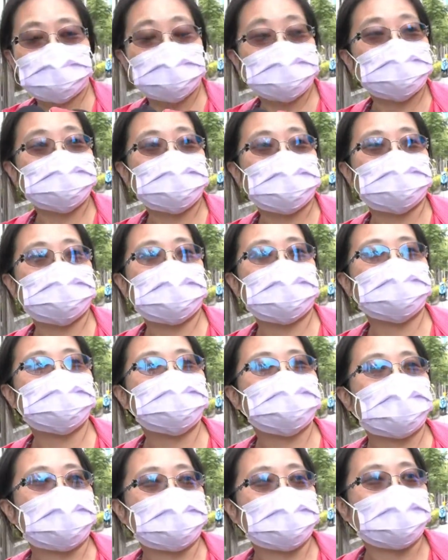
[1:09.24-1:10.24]
薪水没有
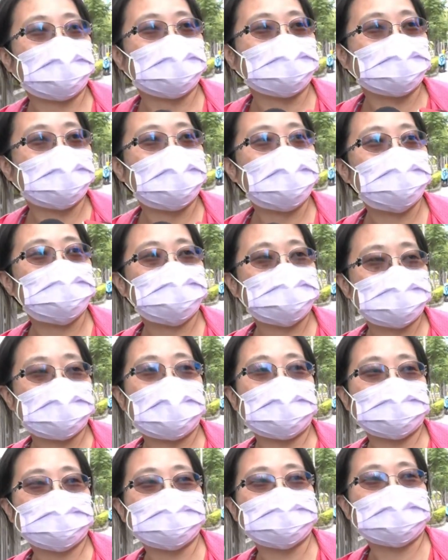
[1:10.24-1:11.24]
涨啊，然后物
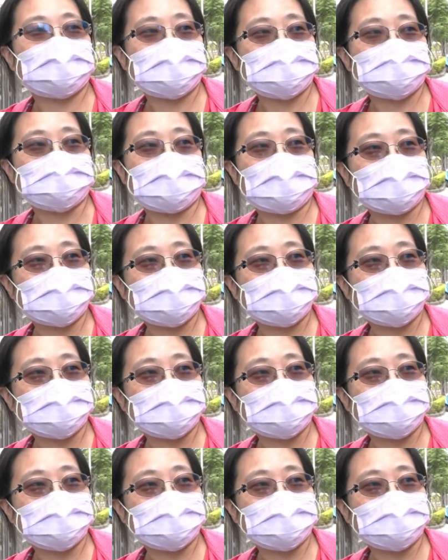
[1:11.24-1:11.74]
价一直在涨，